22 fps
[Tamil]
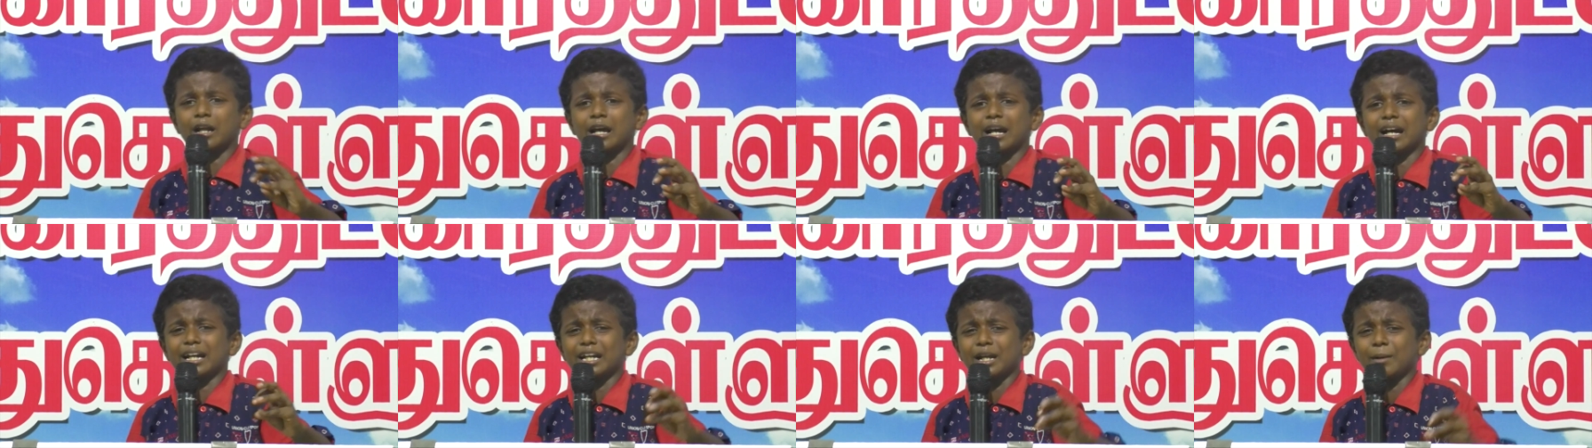
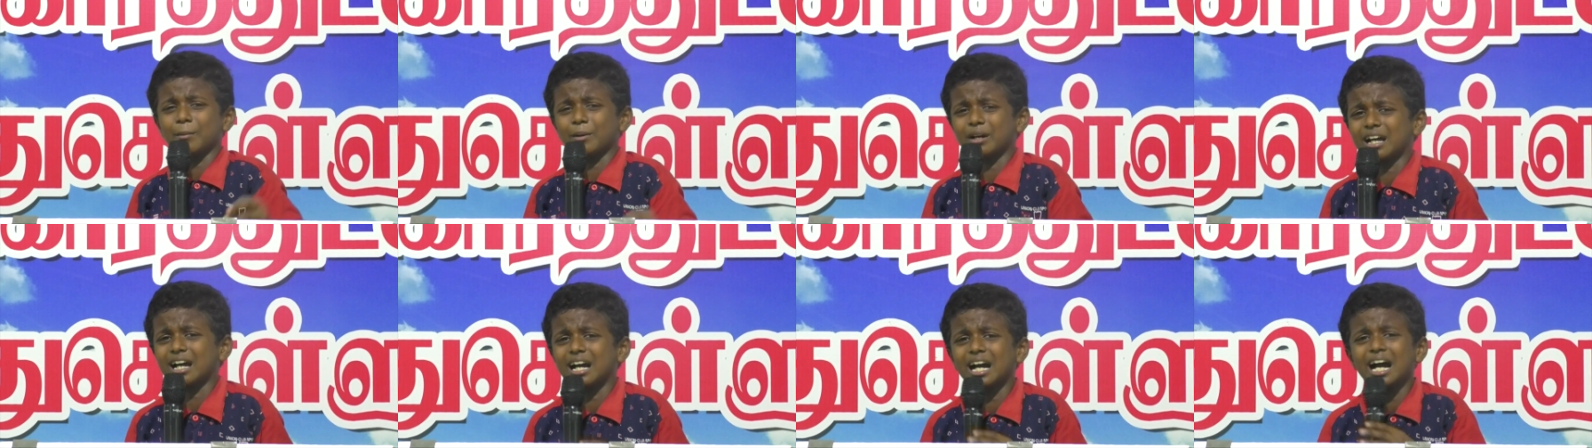போனாங்க என்ன
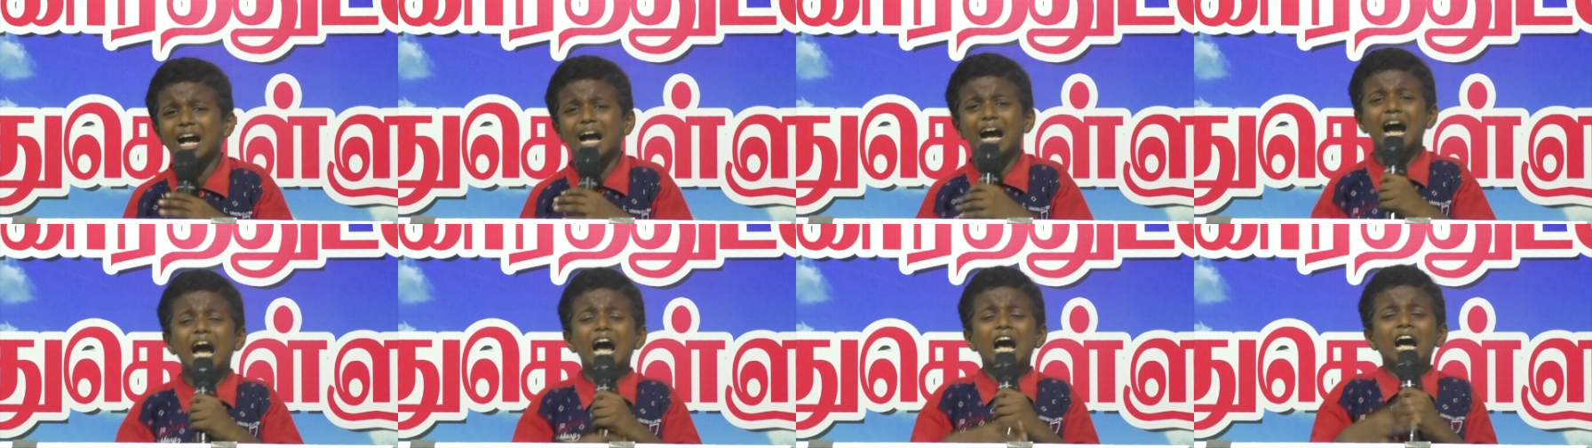பண்ணாங்க
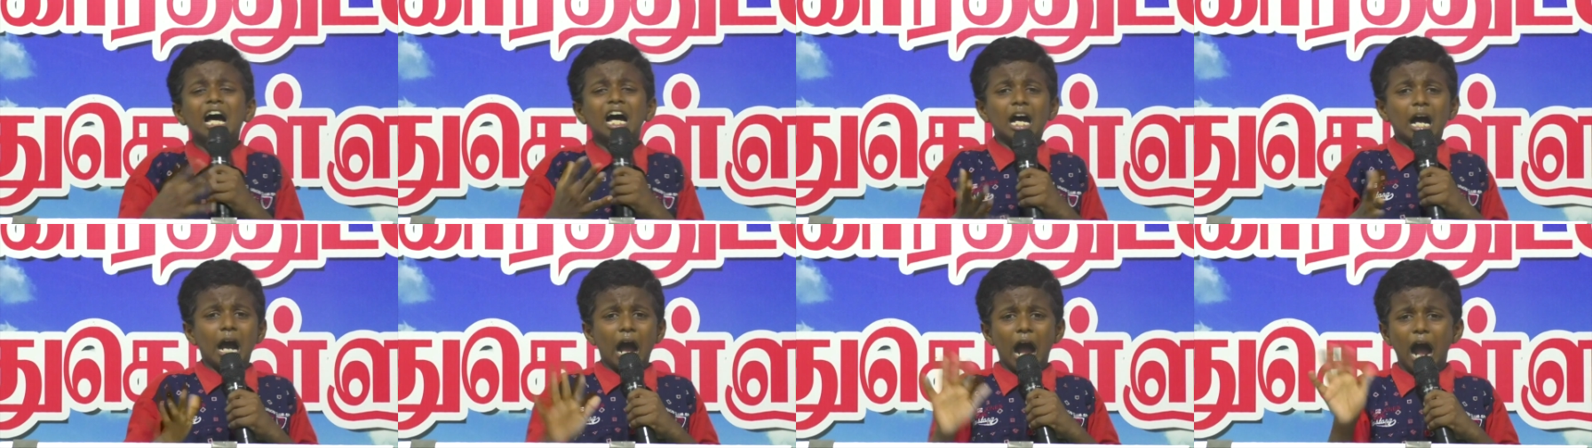
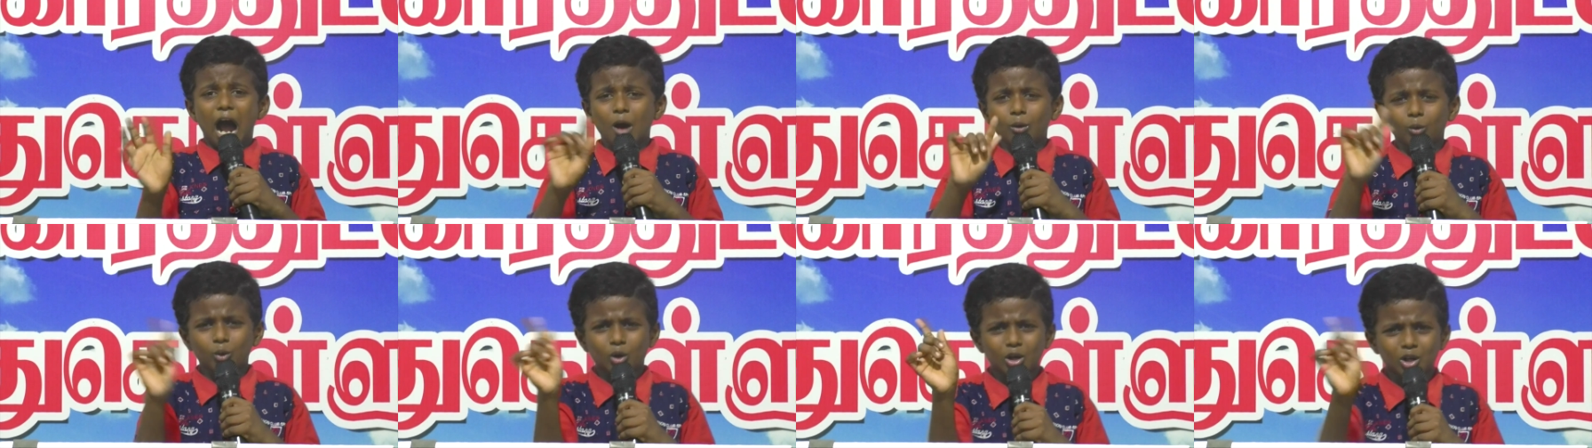
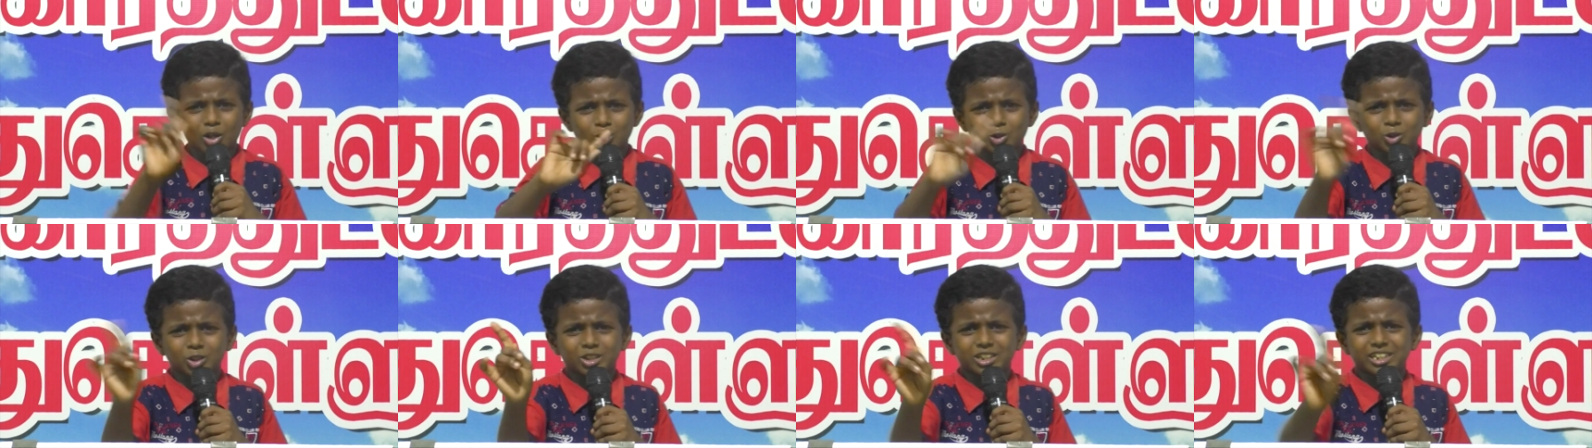
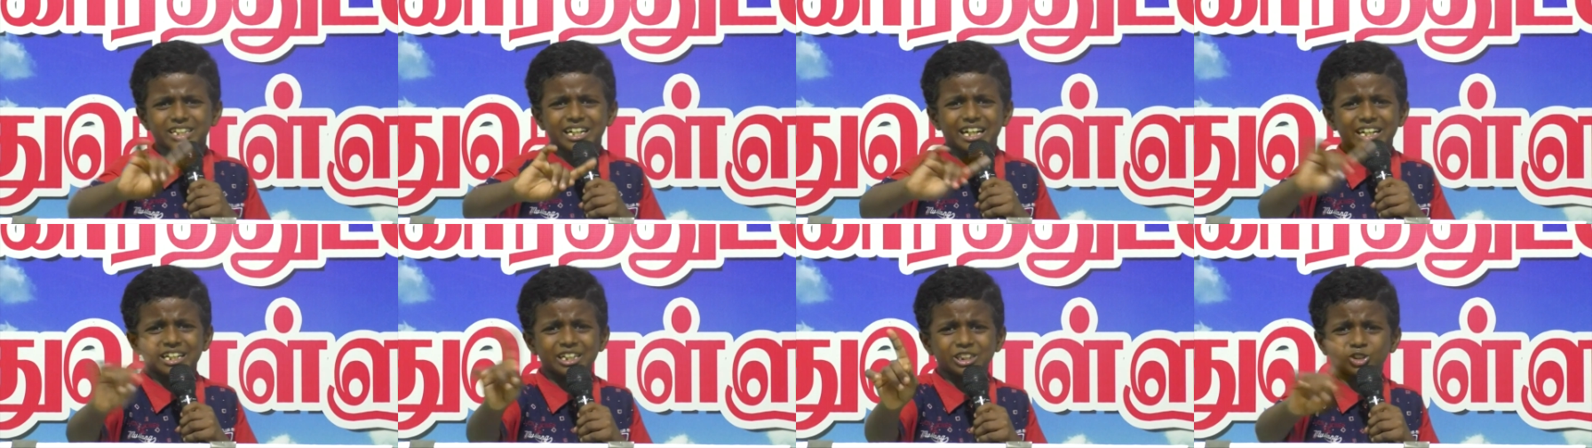ஒரு சொட்டு
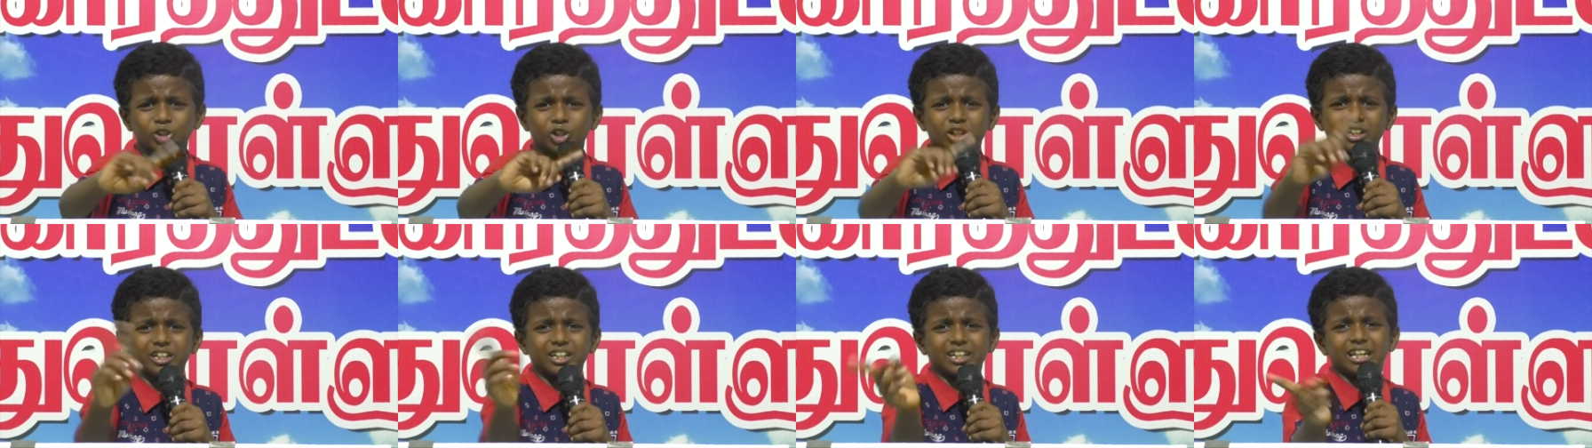ரெண்டு
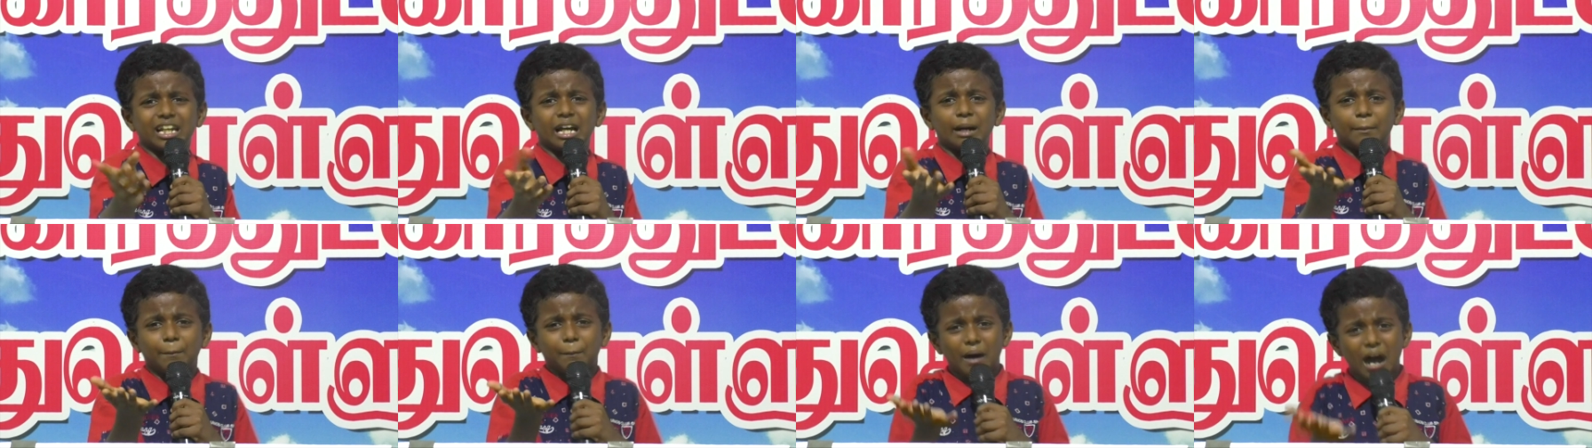சொட்டு
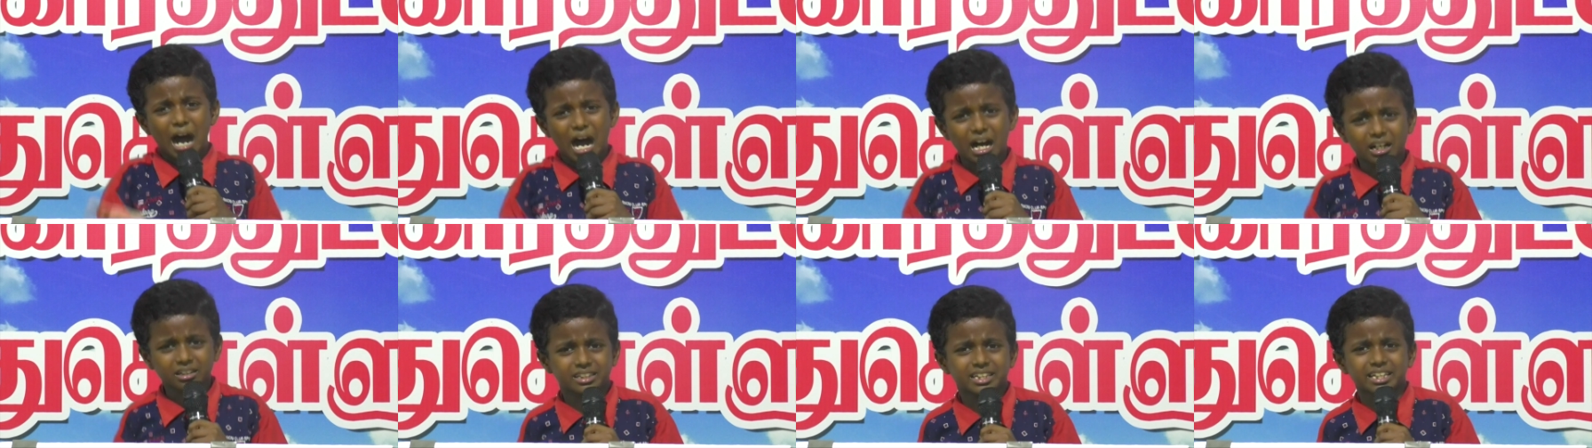இல்லை
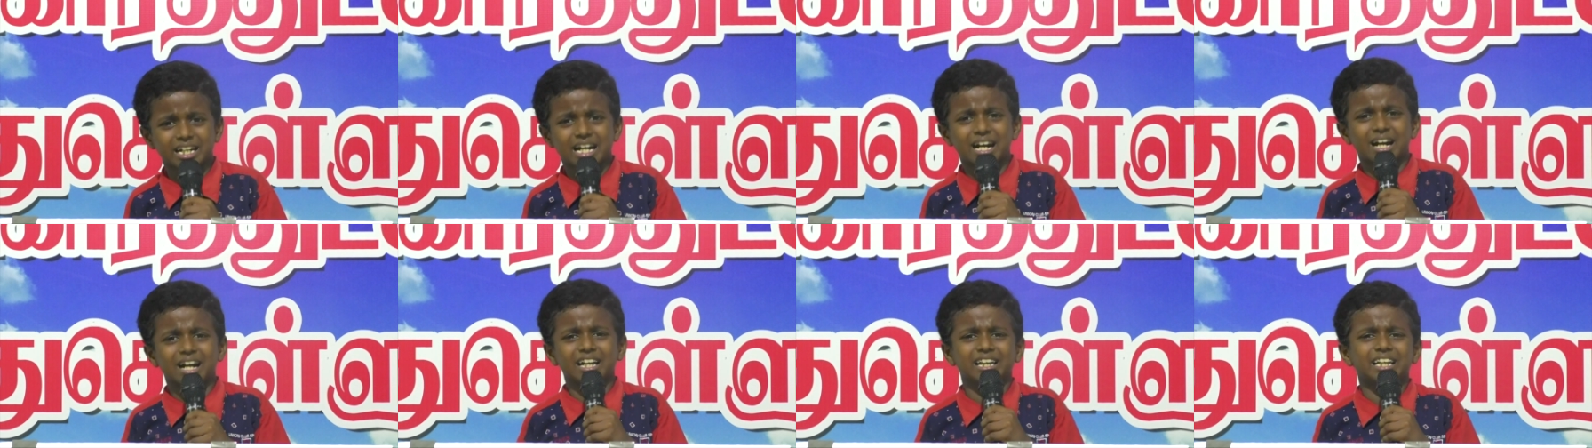
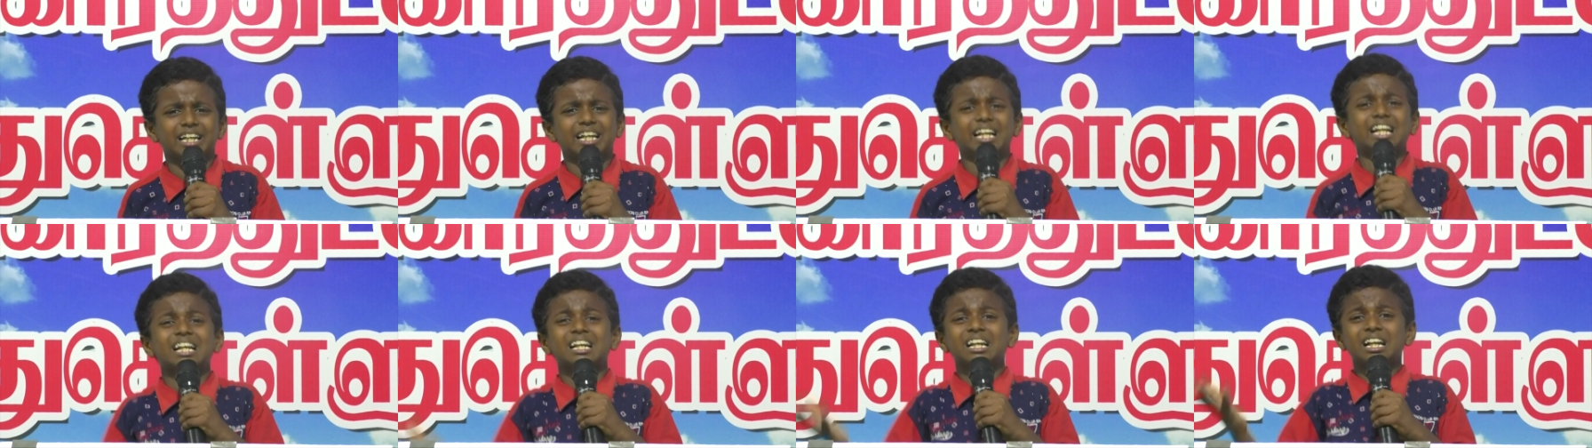
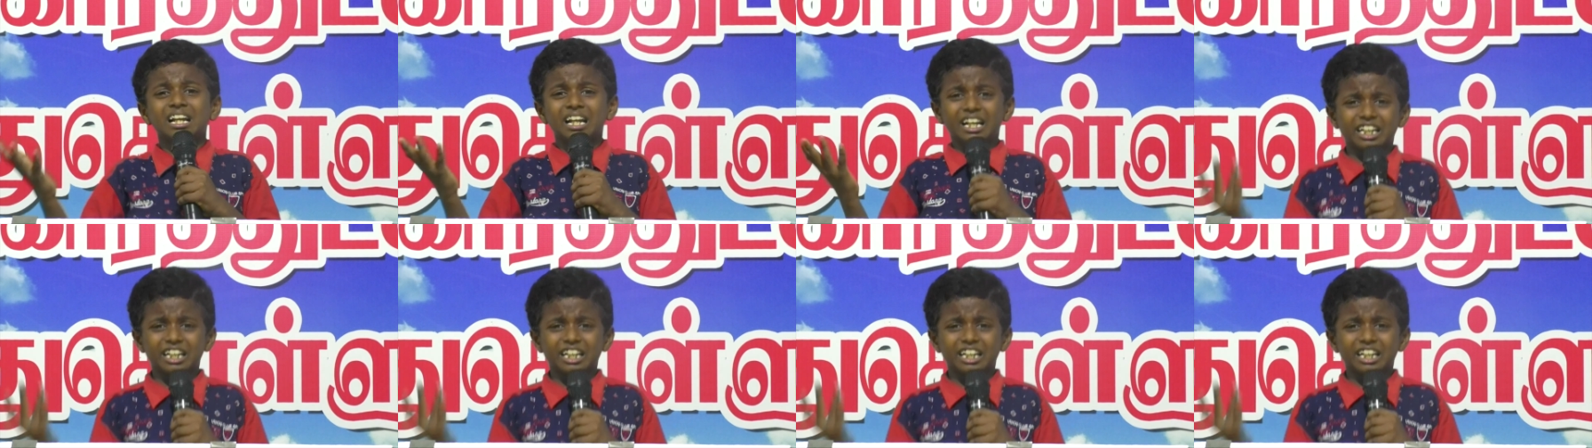பாத்திரங்களில்